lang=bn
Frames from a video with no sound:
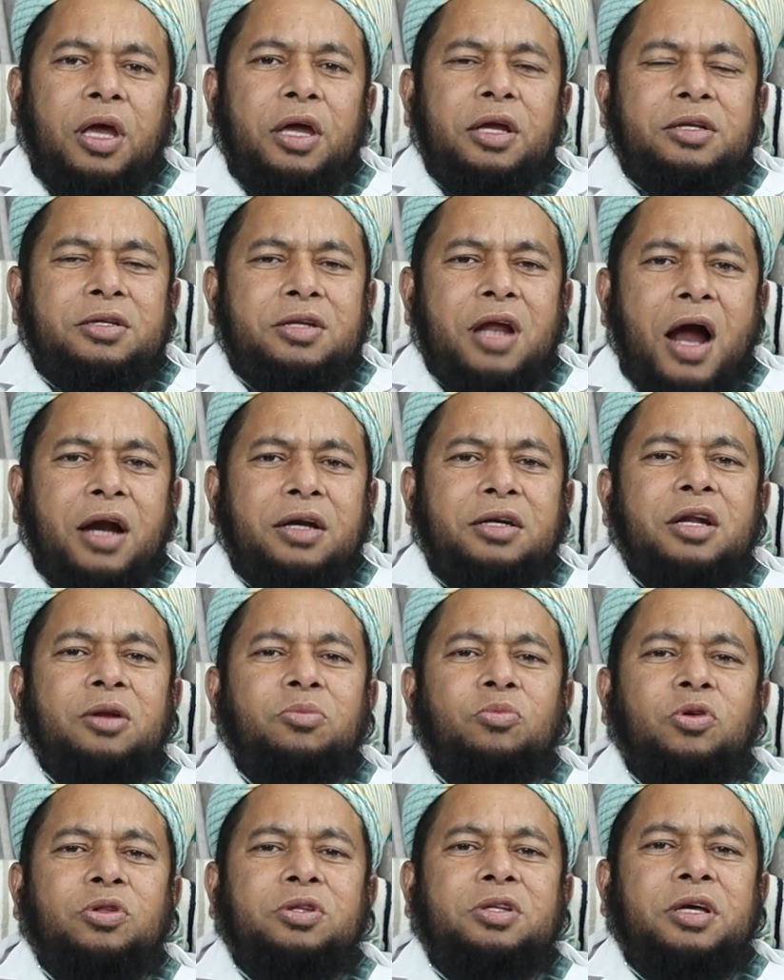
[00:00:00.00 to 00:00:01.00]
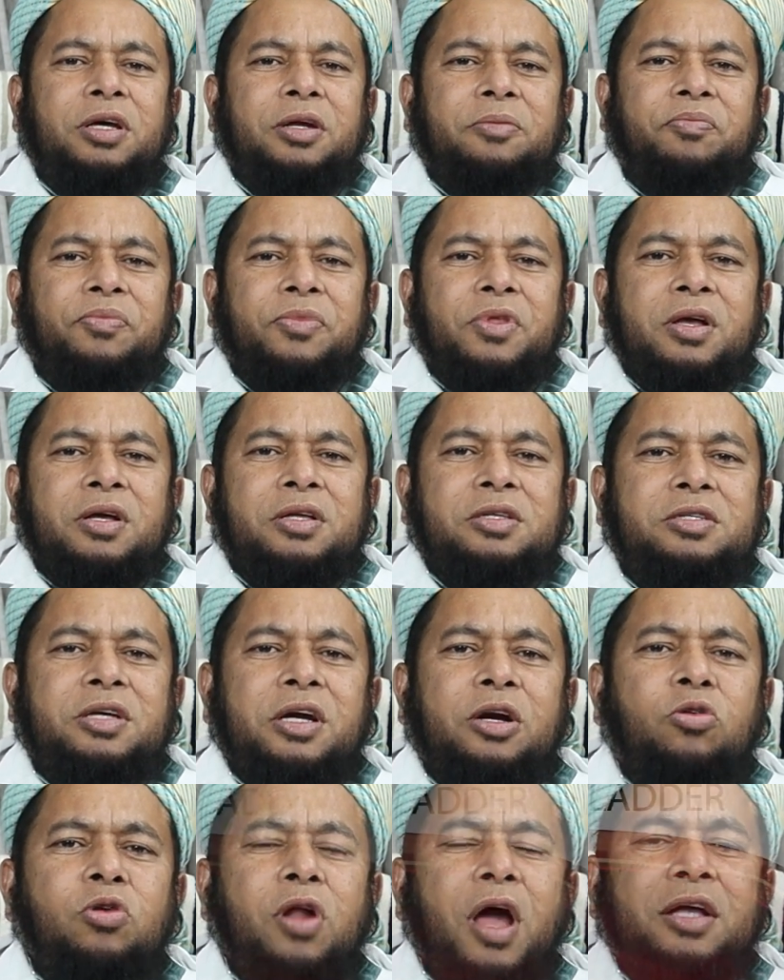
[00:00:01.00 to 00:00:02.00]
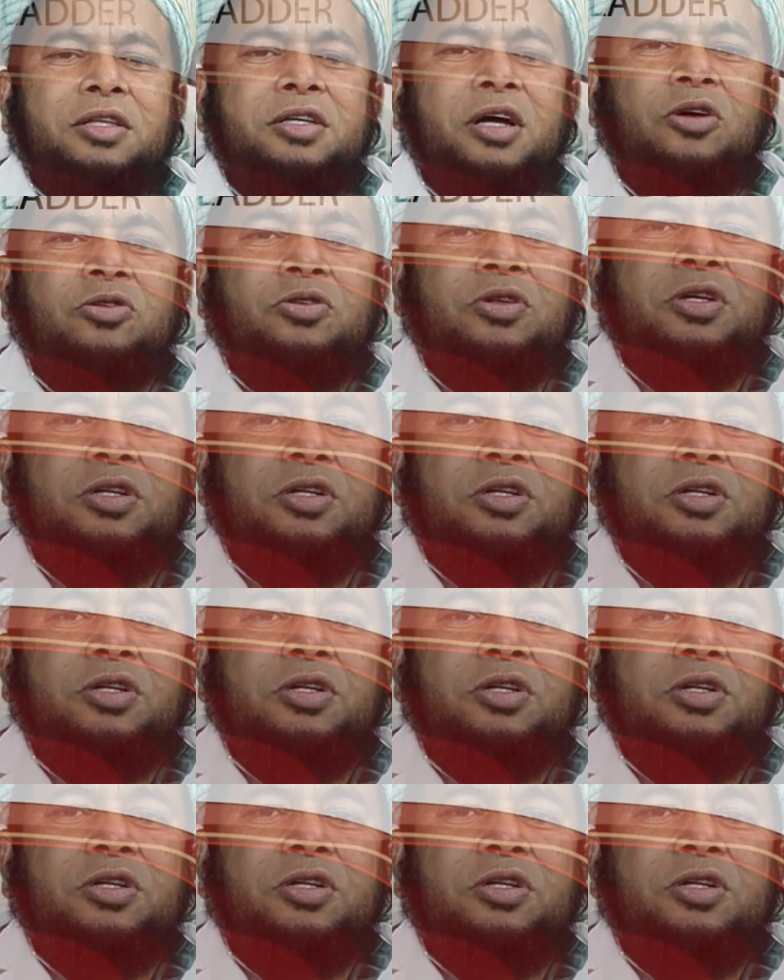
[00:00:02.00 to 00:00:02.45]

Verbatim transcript: এই ট্রাক্টের মধ্যে যে কোনো এক জায়গায়